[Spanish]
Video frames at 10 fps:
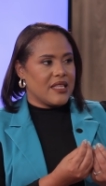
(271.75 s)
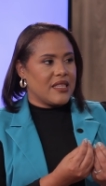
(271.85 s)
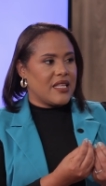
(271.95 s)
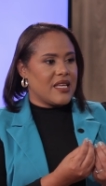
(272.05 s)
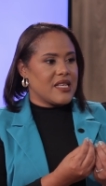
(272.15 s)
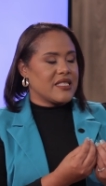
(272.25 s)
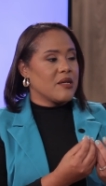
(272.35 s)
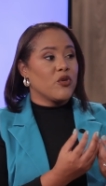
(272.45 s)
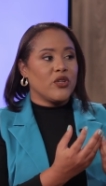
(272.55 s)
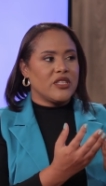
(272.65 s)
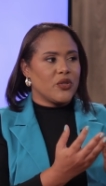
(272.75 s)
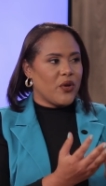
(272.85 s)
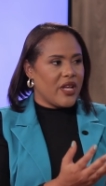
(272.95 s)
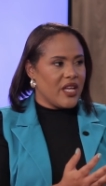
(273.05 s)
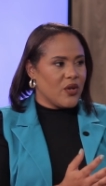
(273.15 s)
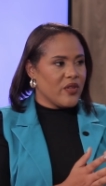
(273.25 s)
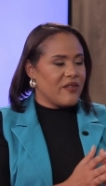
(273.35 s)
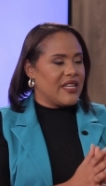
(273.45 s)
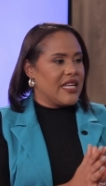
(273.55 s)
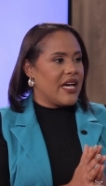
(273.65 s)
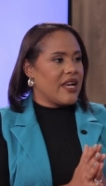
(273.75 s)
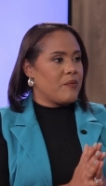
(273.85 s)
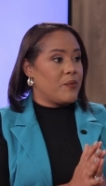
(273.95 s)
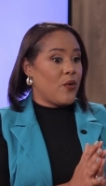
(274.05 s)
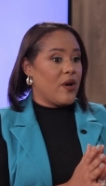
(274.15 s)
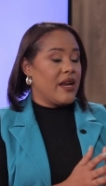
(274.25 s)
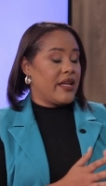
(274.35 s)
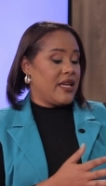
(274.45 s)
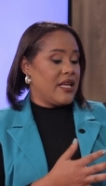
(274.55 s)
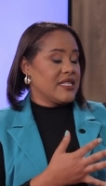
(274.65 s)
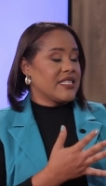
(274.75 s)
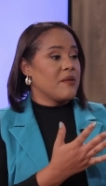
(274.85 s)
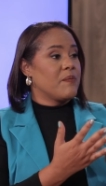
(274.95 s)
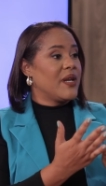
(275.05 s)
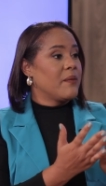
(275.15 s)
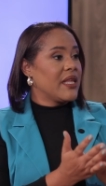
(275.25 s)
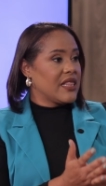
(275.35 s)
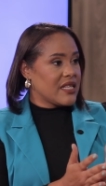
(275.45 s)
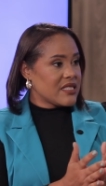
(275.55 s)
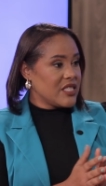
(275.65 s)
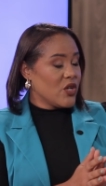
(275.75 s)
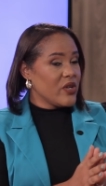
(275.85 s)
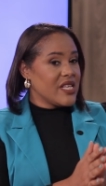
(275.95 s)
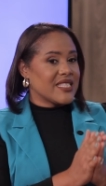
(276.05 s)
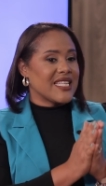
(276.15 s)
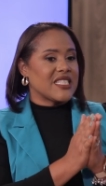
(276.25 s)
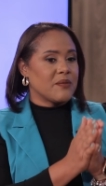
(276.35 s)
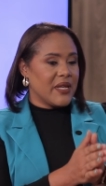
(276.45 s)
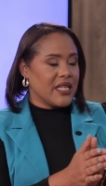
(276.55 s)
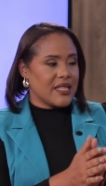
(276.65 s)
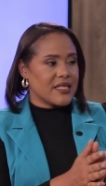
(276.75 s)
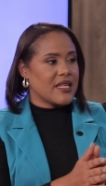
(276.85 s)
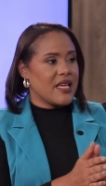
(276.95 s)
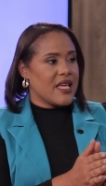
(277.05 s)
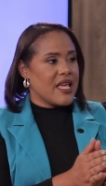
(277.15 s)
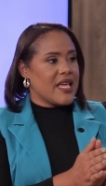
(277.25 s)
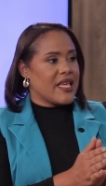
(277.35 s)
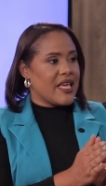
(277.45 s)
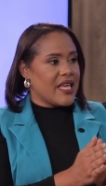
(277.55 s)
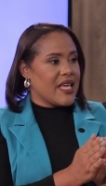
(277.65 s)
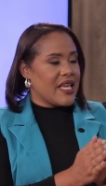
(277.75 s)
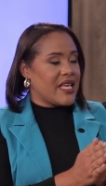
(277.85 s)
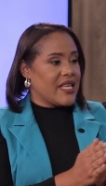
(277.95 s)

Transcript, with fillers: de ese monitoreo, de velar por que esa implementación y esas metas que,